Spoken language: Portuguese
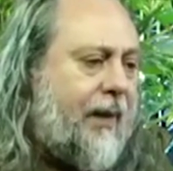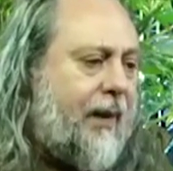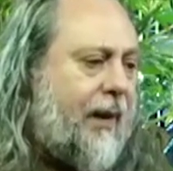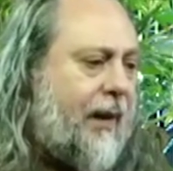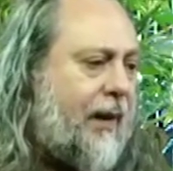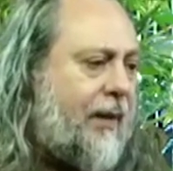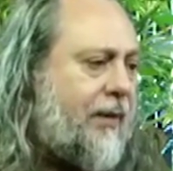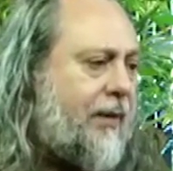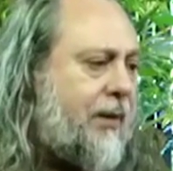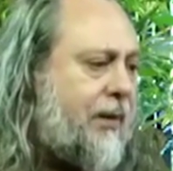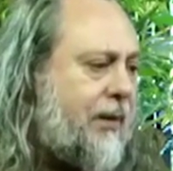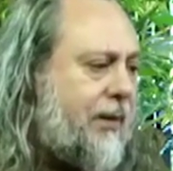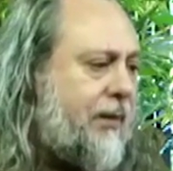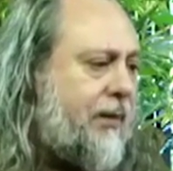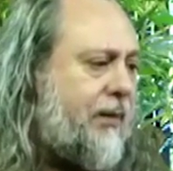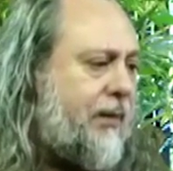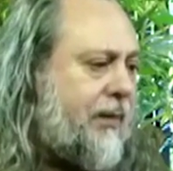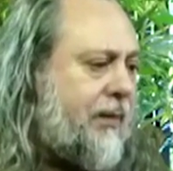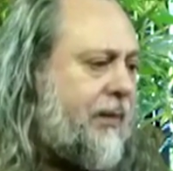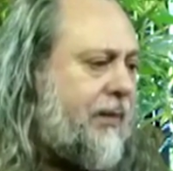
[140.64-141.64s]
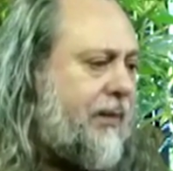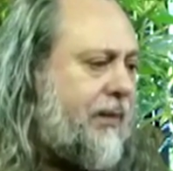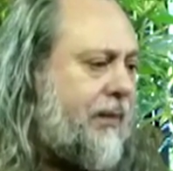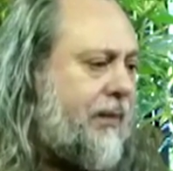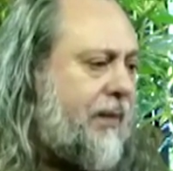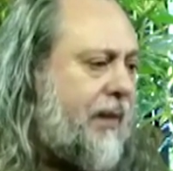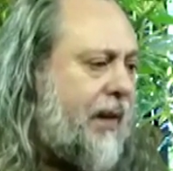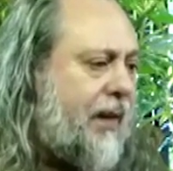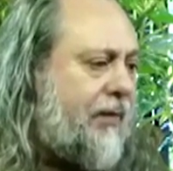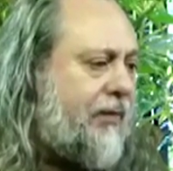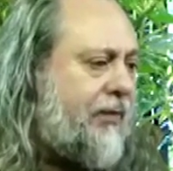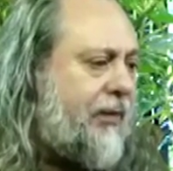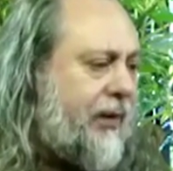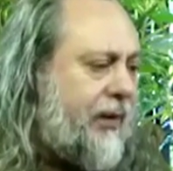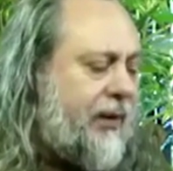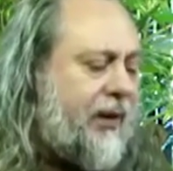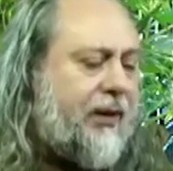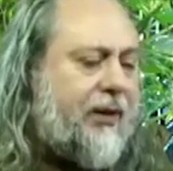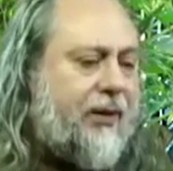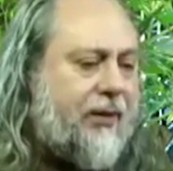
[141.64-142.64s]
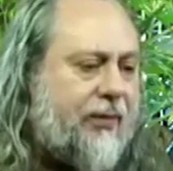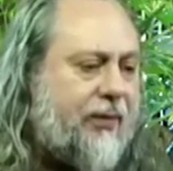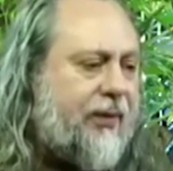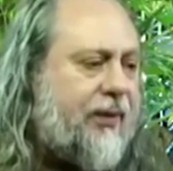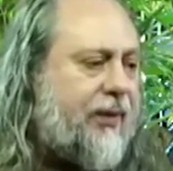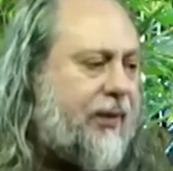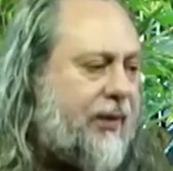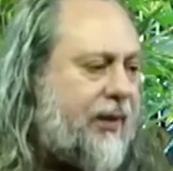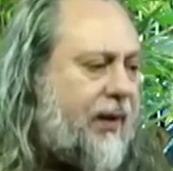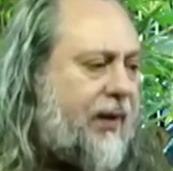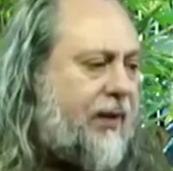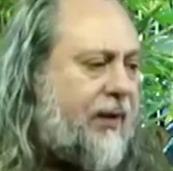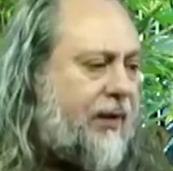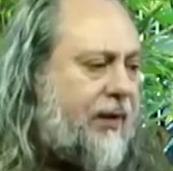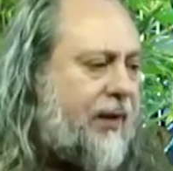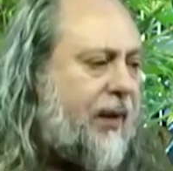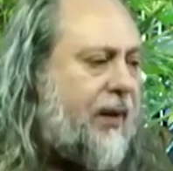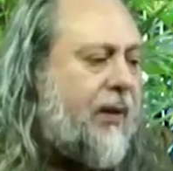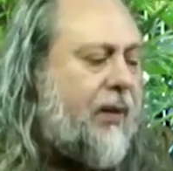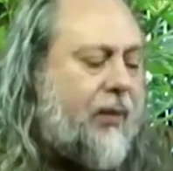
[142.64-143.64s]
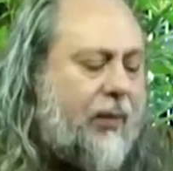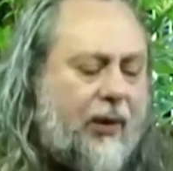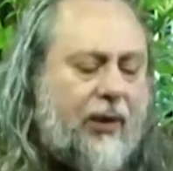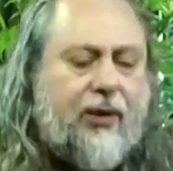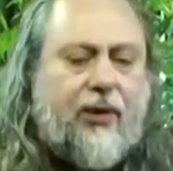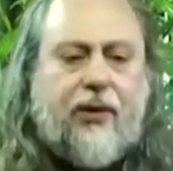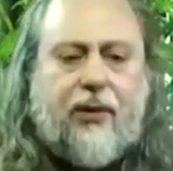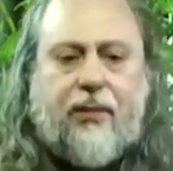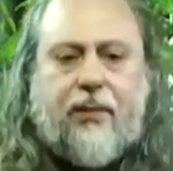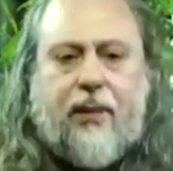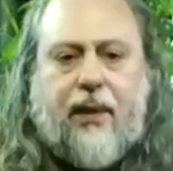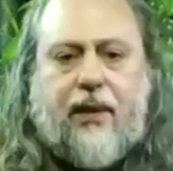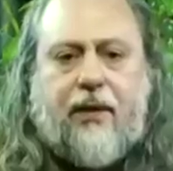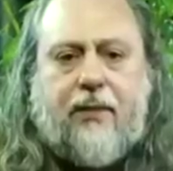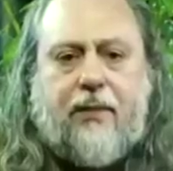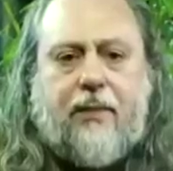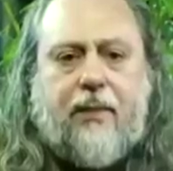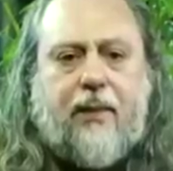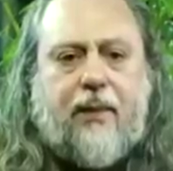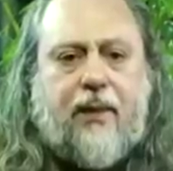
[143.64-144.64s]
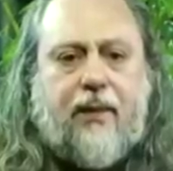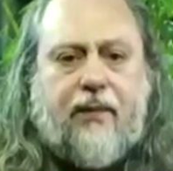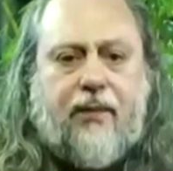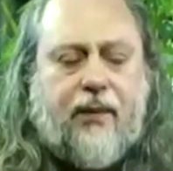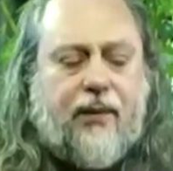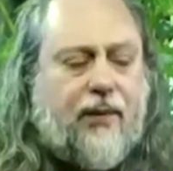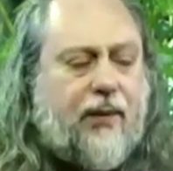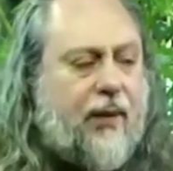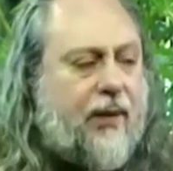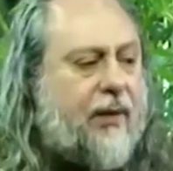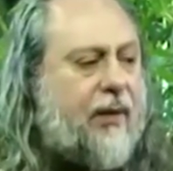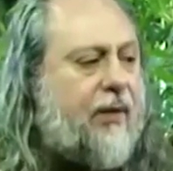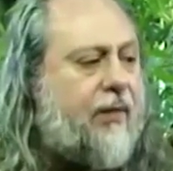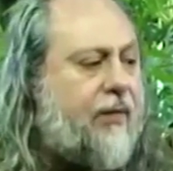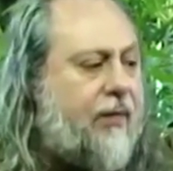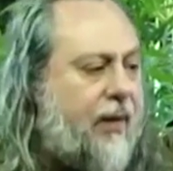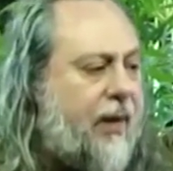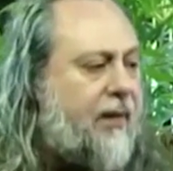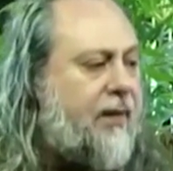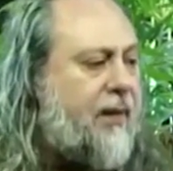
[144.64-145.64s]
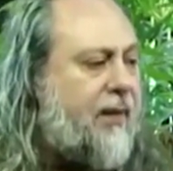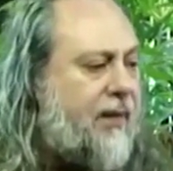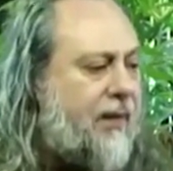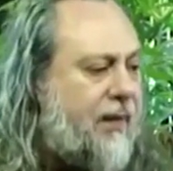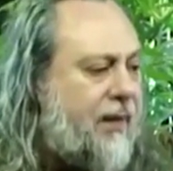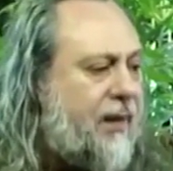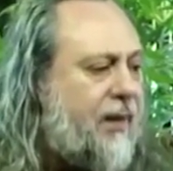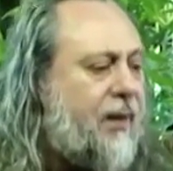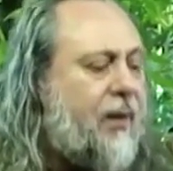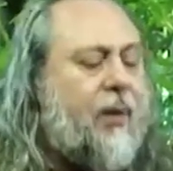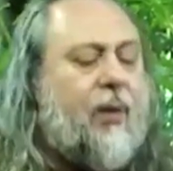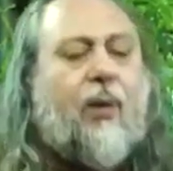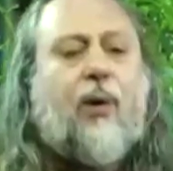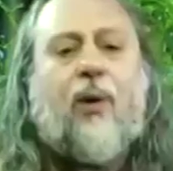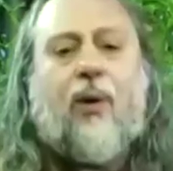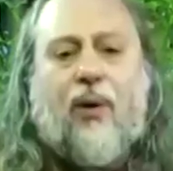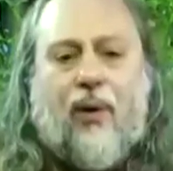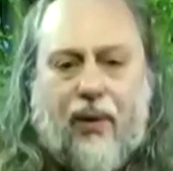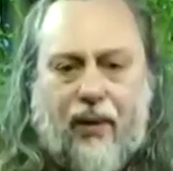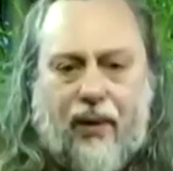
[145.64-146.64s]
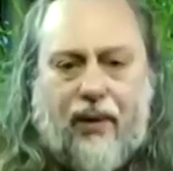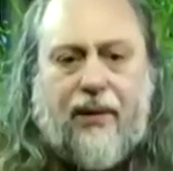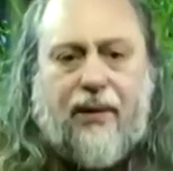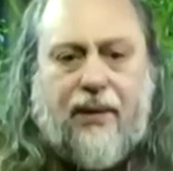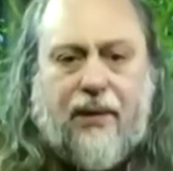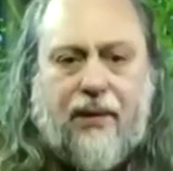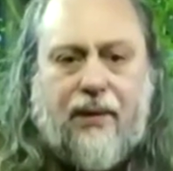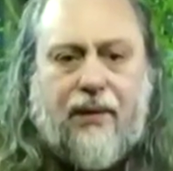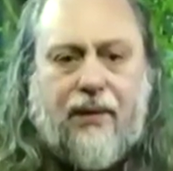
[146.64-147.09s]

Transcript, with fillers: Ai, Jesus, a vida de vocês é ruim demais porque vocês a fazem ser horrorosa.